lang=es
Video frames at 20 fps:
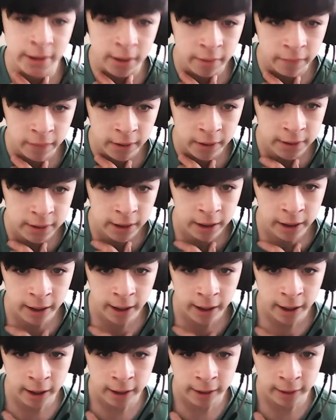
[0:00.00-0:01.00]
fácil
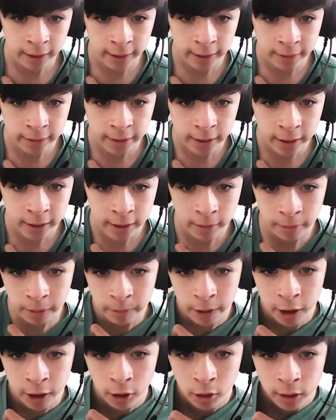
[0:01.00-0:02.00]
eh, Inglaterra
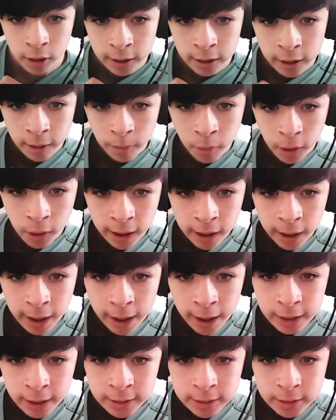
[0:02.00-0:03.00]
primero y después
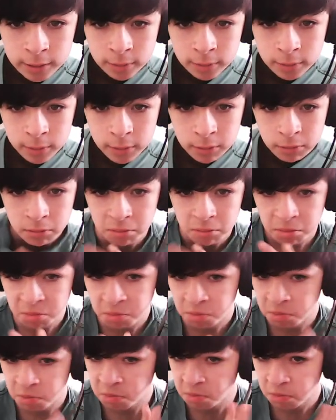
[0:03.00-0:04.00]
Gales.
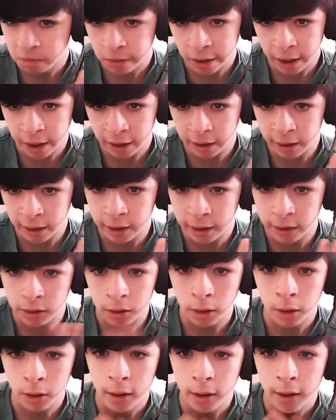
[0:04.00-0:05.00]
Tranquilito.
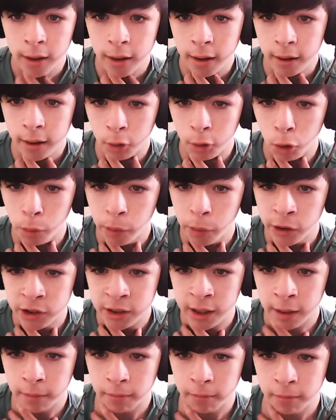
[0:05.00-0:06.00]
Grupo
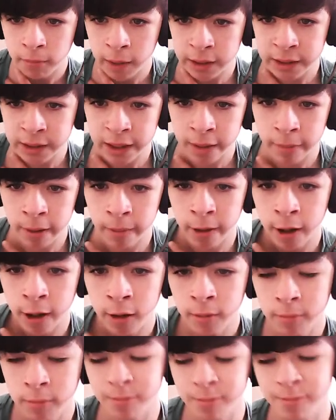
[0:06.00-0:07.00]
C va a ser el
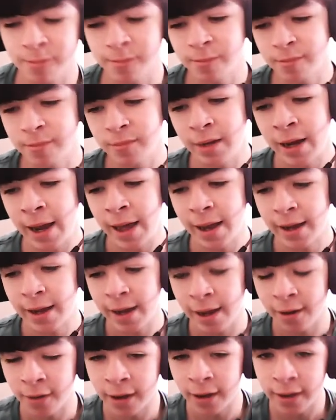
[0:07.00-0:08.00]
primero, la
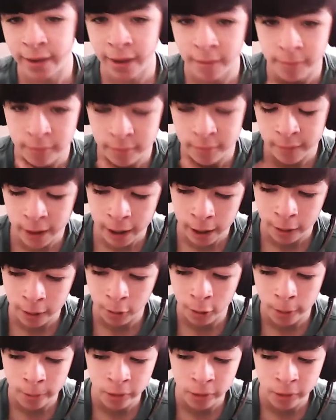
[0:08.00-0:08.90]
escaloneta. Anulo